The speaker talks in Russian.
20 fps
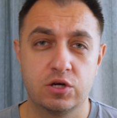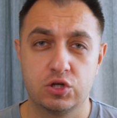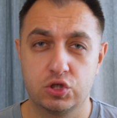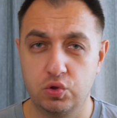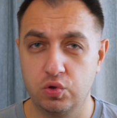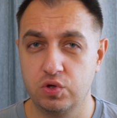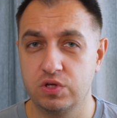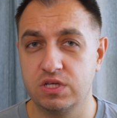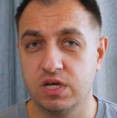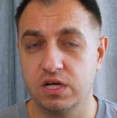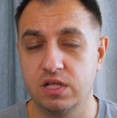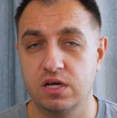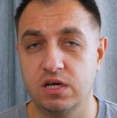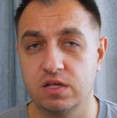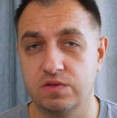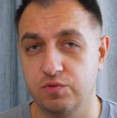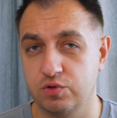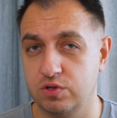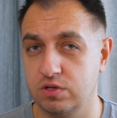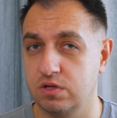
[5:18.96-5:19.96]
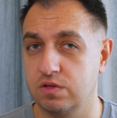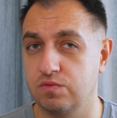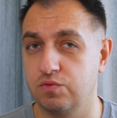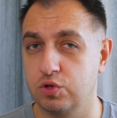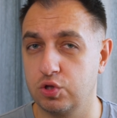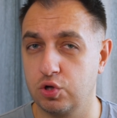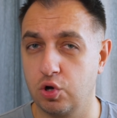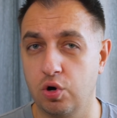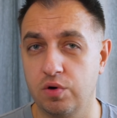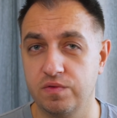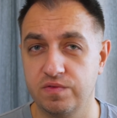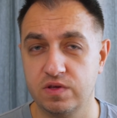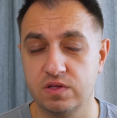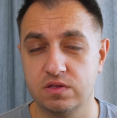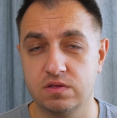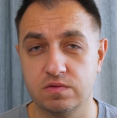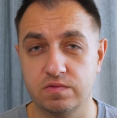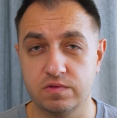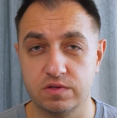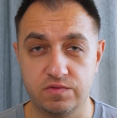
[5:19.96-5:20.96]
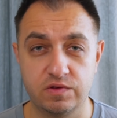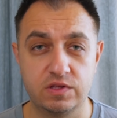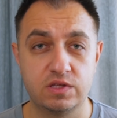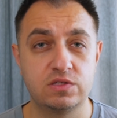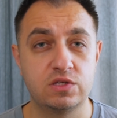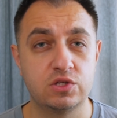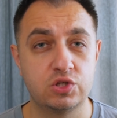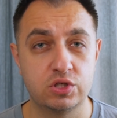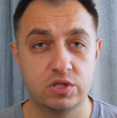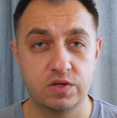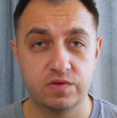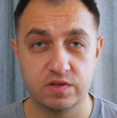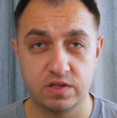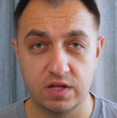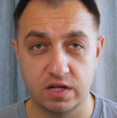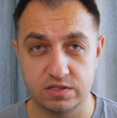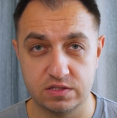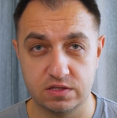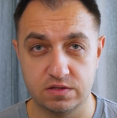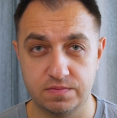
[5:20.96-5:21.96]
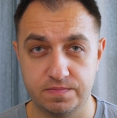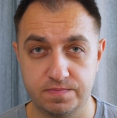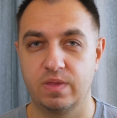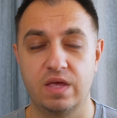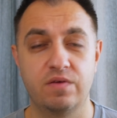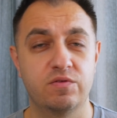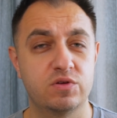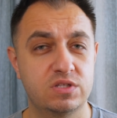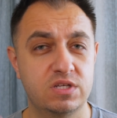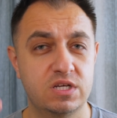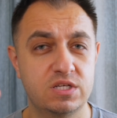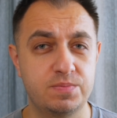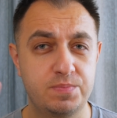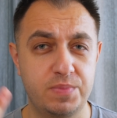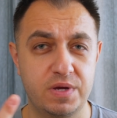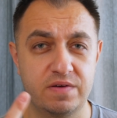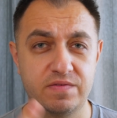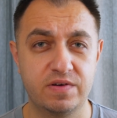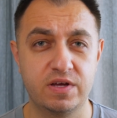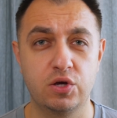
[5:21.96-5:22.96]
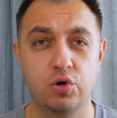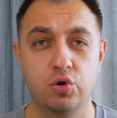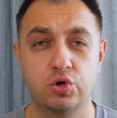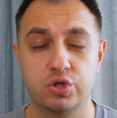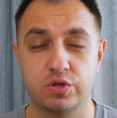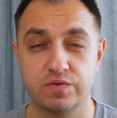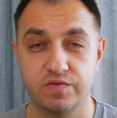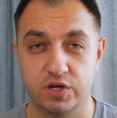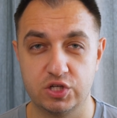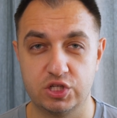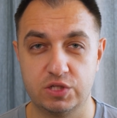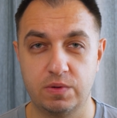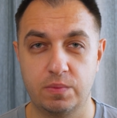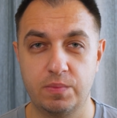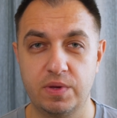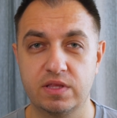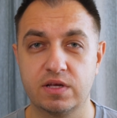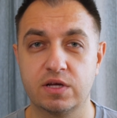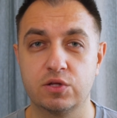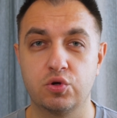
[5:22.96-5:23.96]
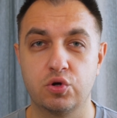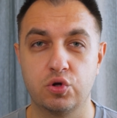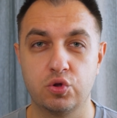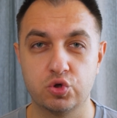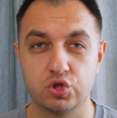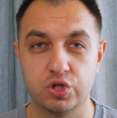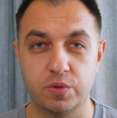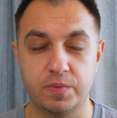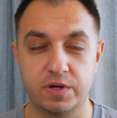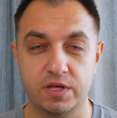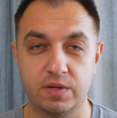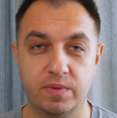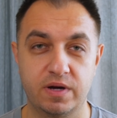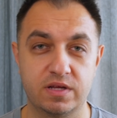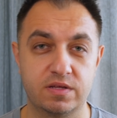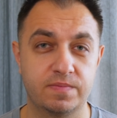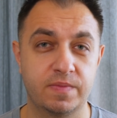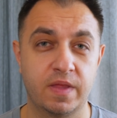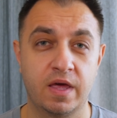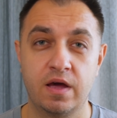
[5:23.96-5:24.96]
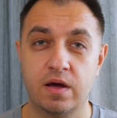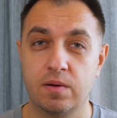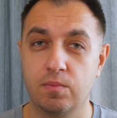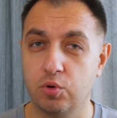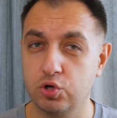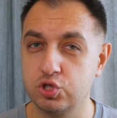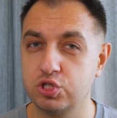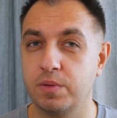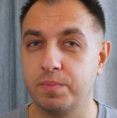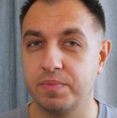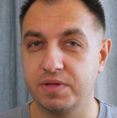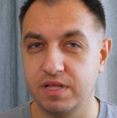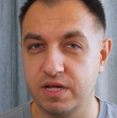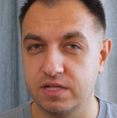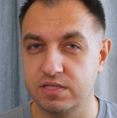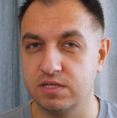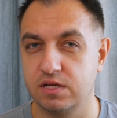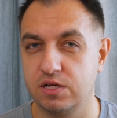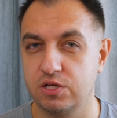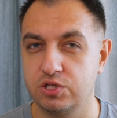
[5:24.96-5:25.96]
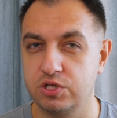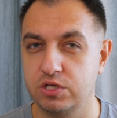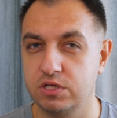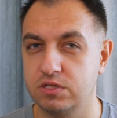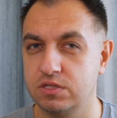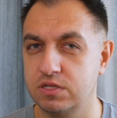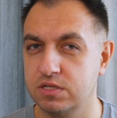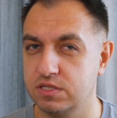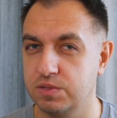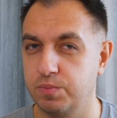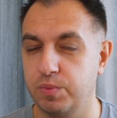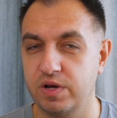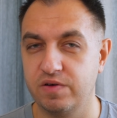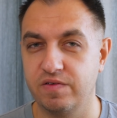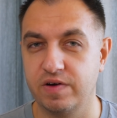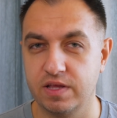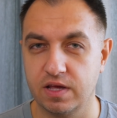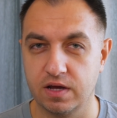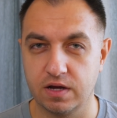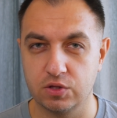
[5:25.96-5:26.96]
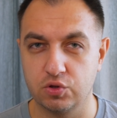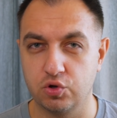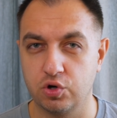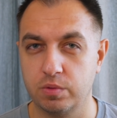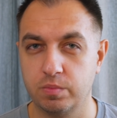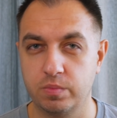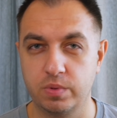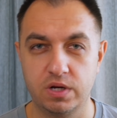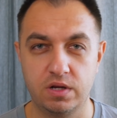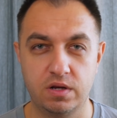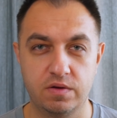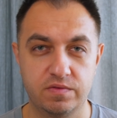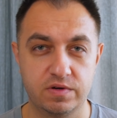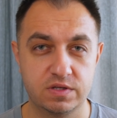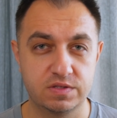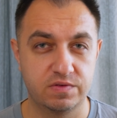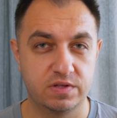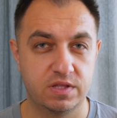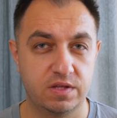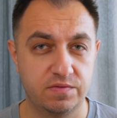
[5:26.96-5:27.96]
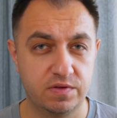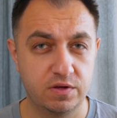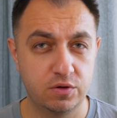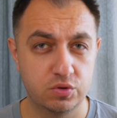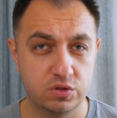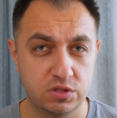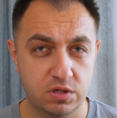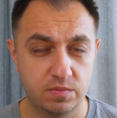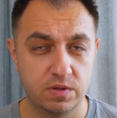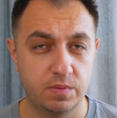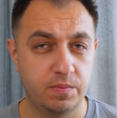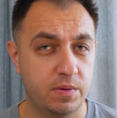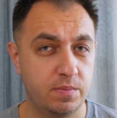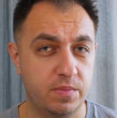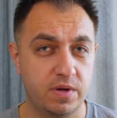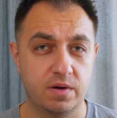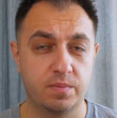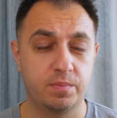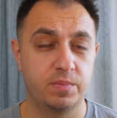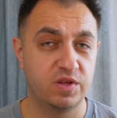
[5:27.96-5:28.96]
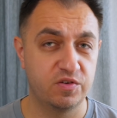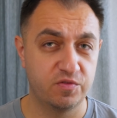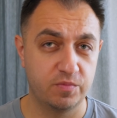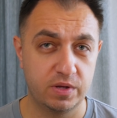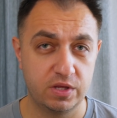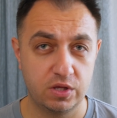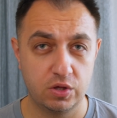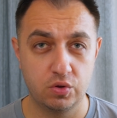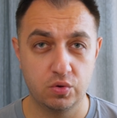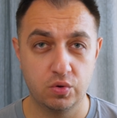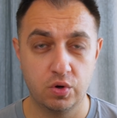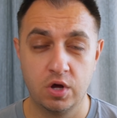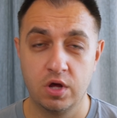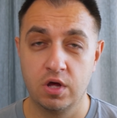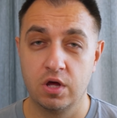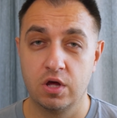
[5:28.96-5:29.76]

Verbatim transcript: что и делает вот этот вот COVID-2019. И вот здесь первый и очень важный момент, который нужно понимать. Можно пытаться лечить те заболевания, которые были вызваны вирусом, например, пневмонию,